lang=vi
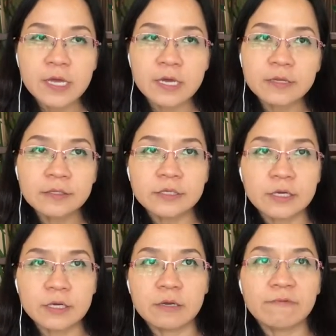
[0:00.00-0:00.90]
các anh
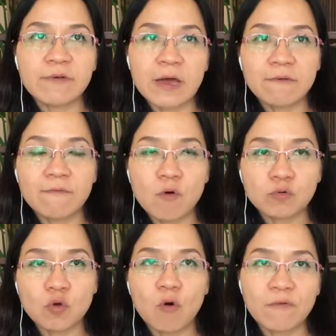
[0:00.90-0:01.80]
chị phải
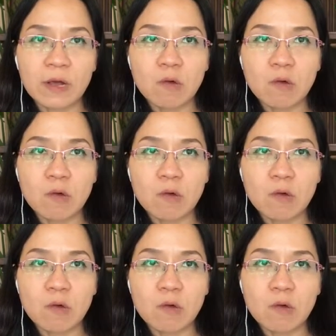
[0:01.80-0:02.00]
photo và